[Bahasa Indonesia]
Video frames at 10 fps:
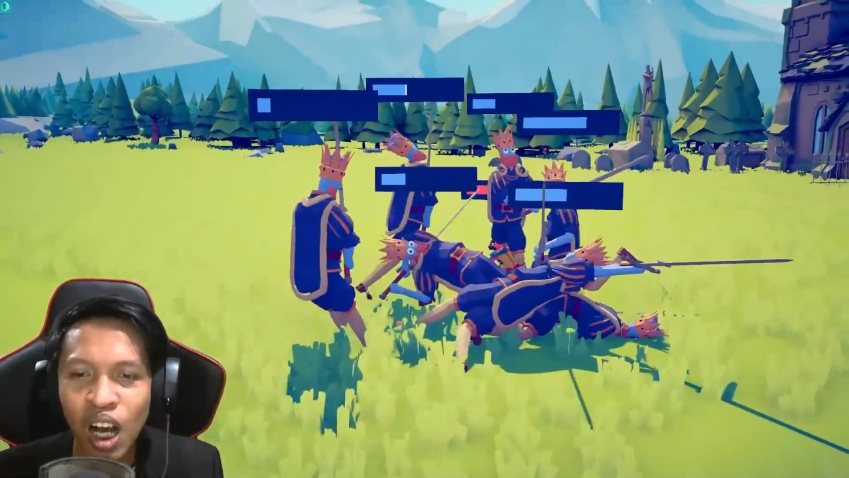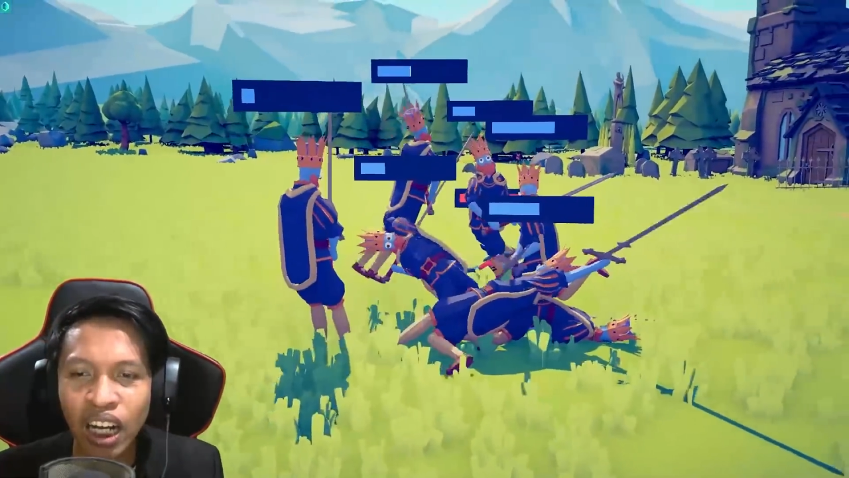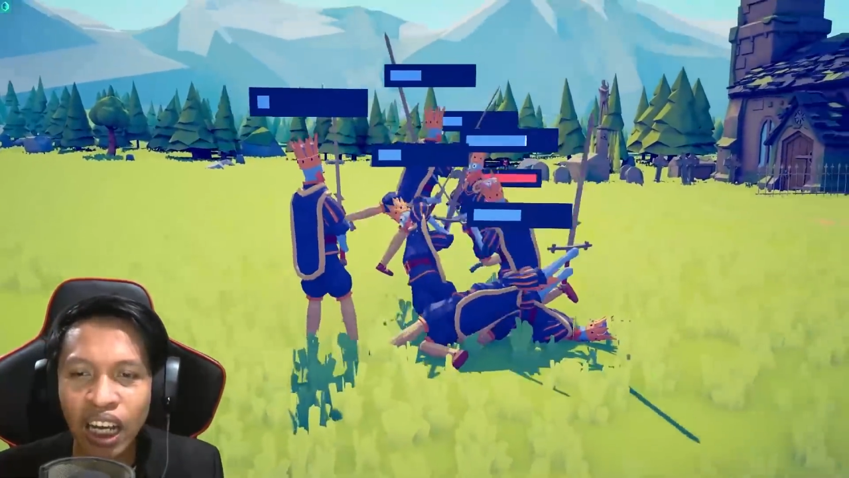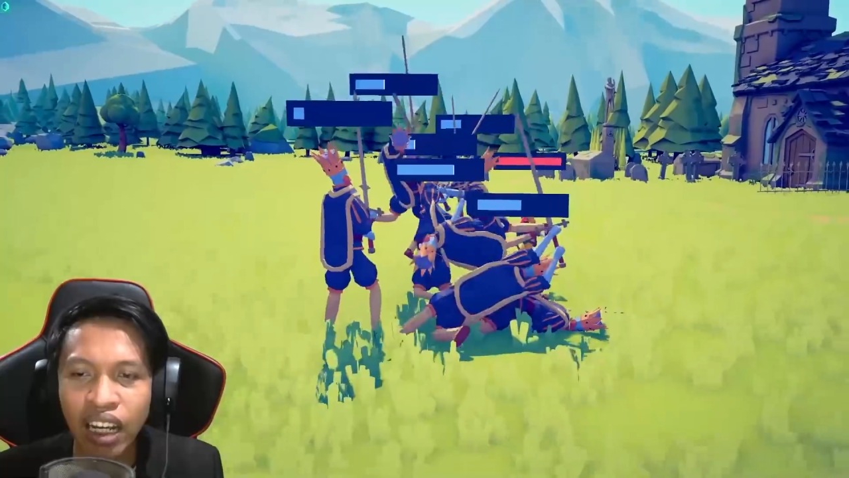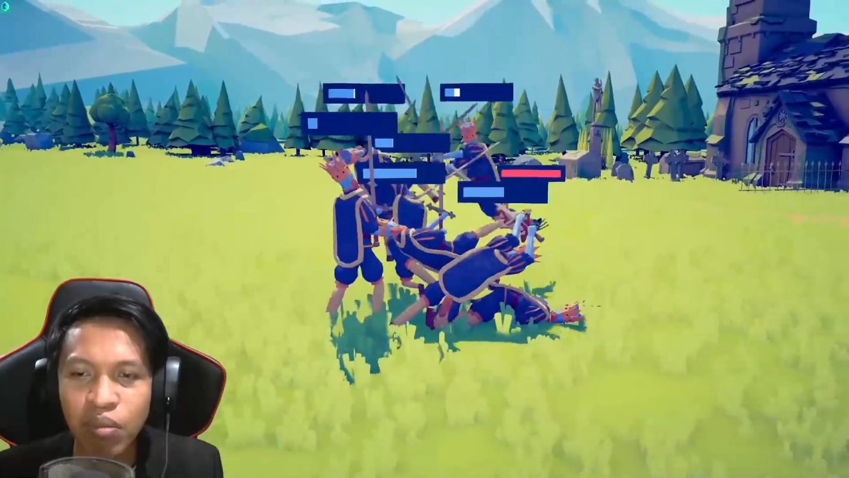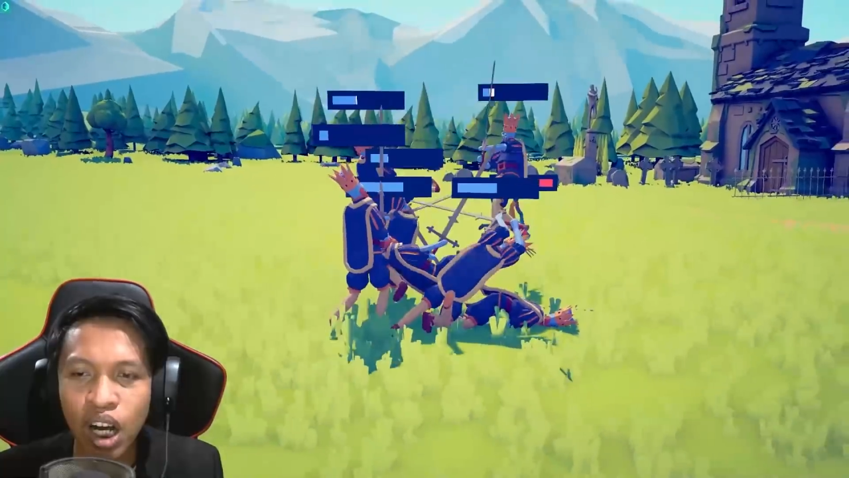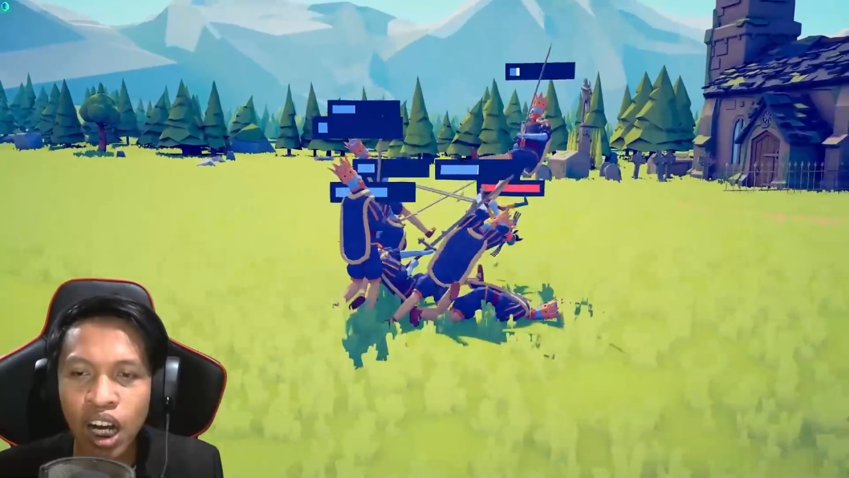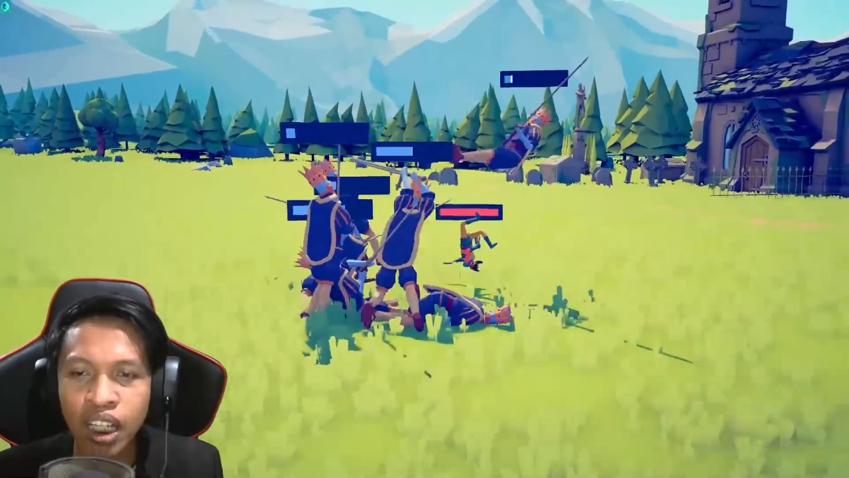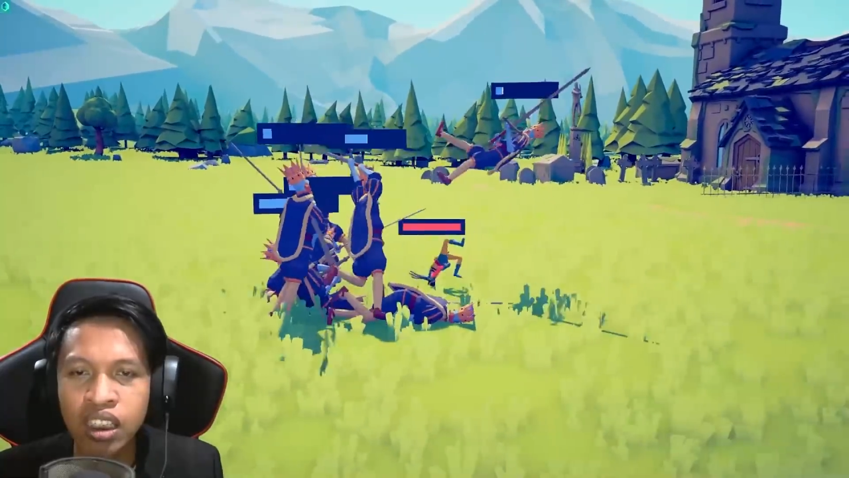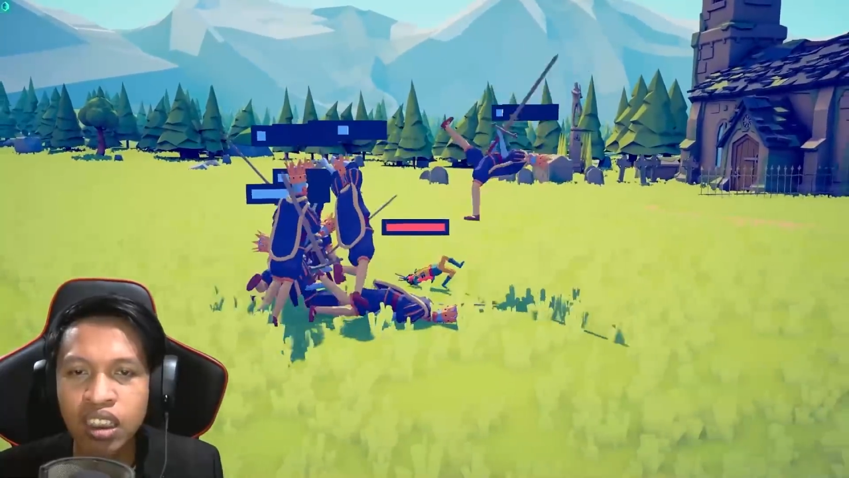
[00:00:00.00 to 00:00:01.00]
Oke, okay, come
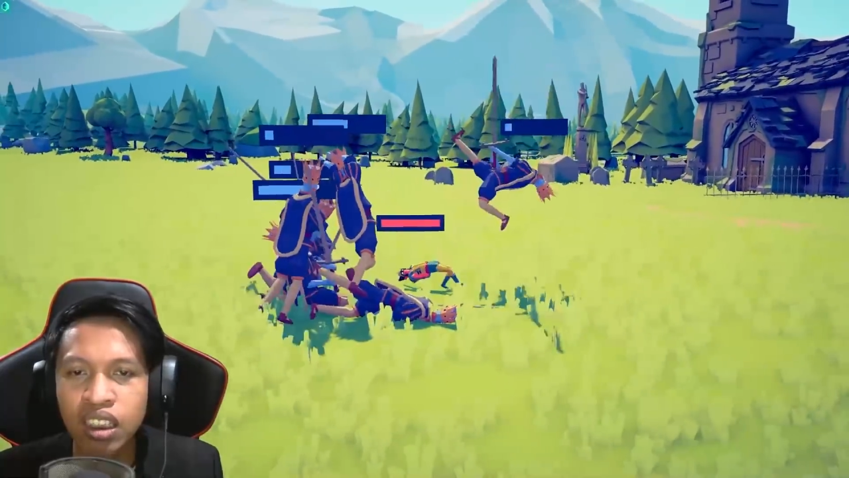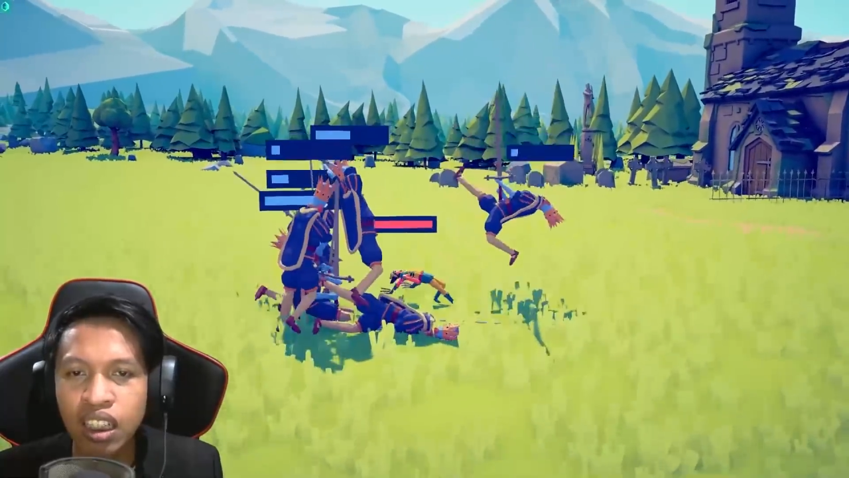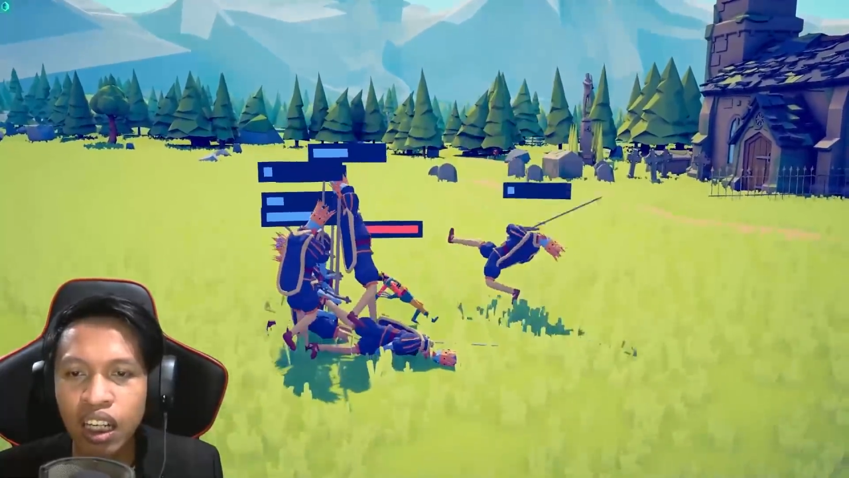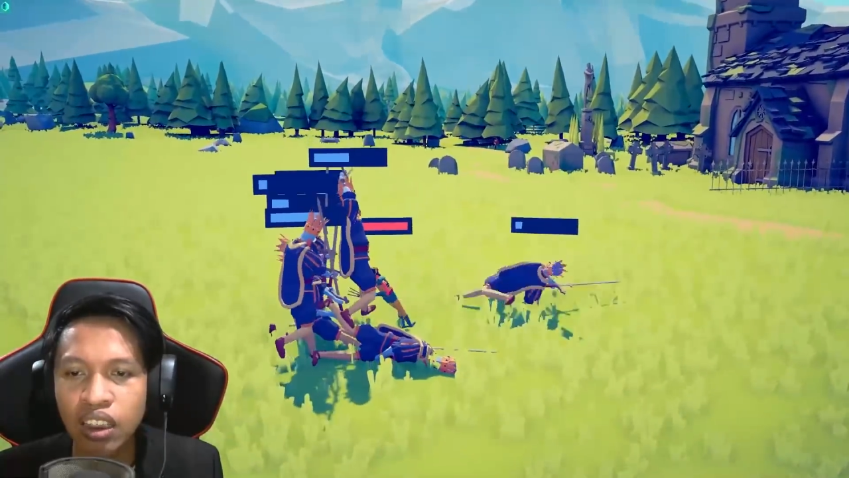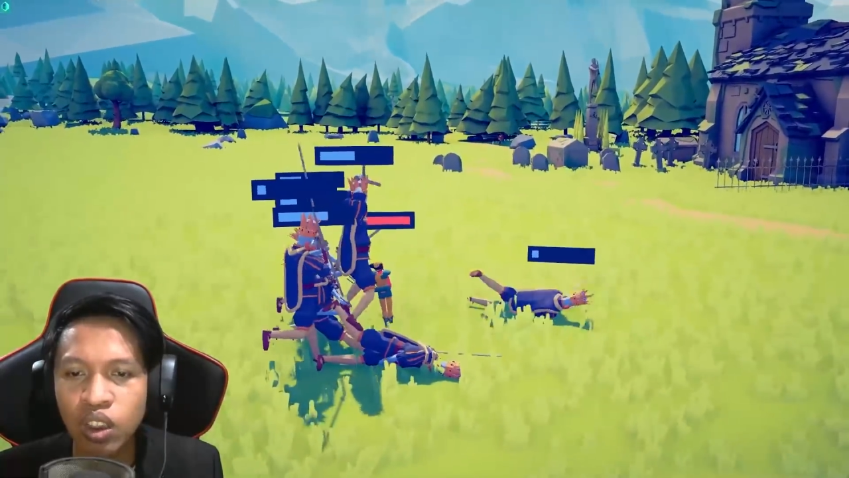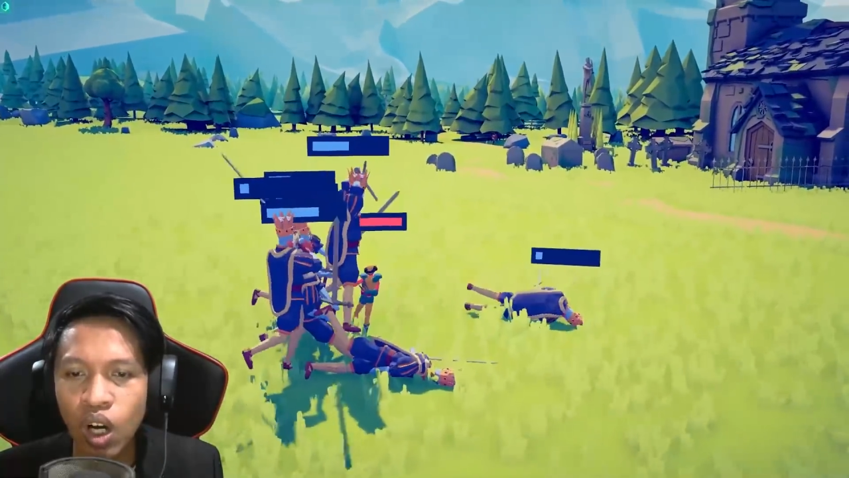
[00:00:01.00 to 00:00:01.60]
on. Let's